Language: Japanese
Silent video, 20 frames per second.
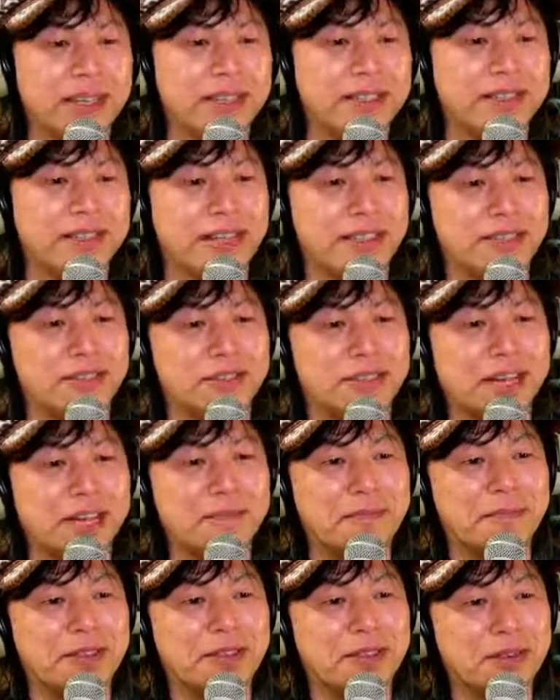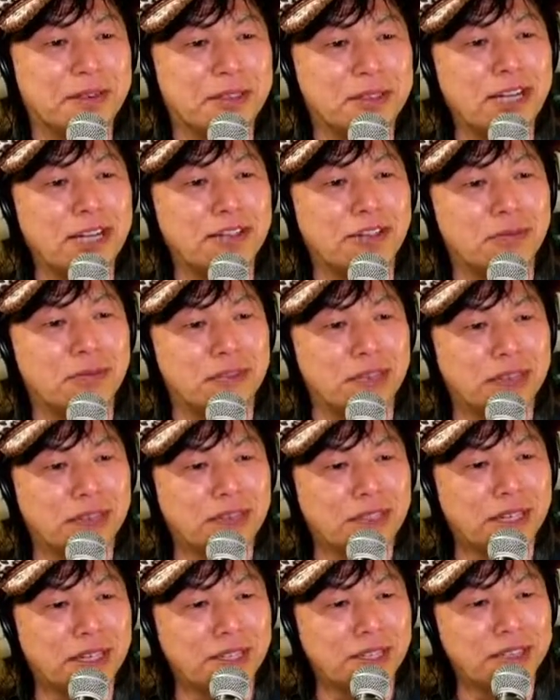んですか、タイトルも、
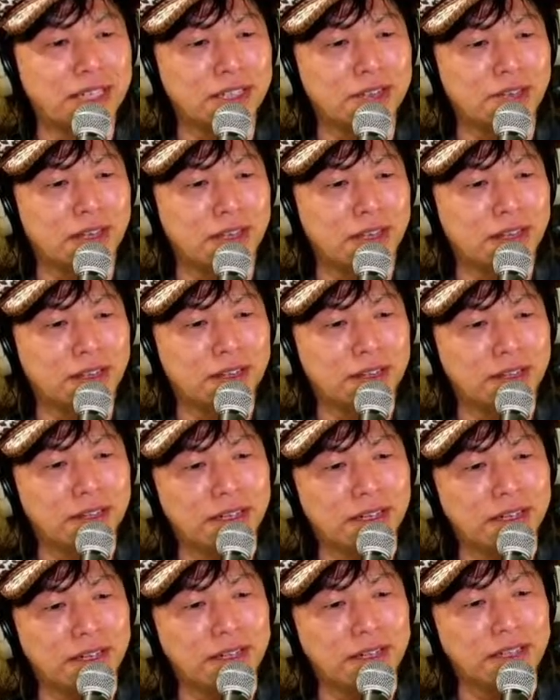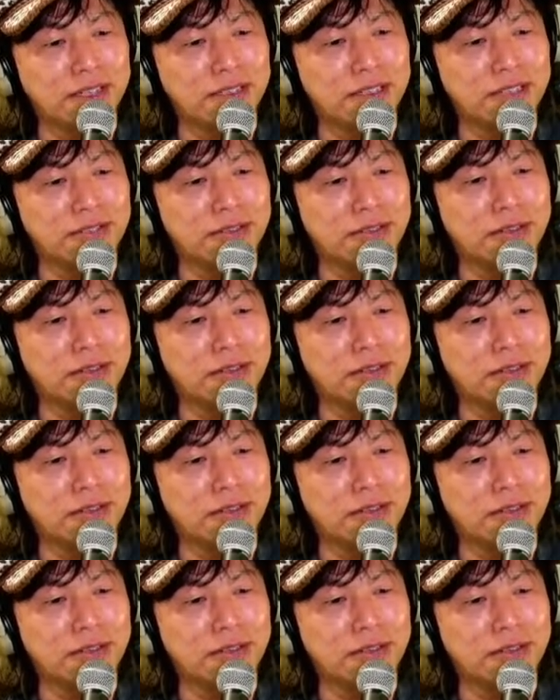えー、ちゃんとね、あれしたんです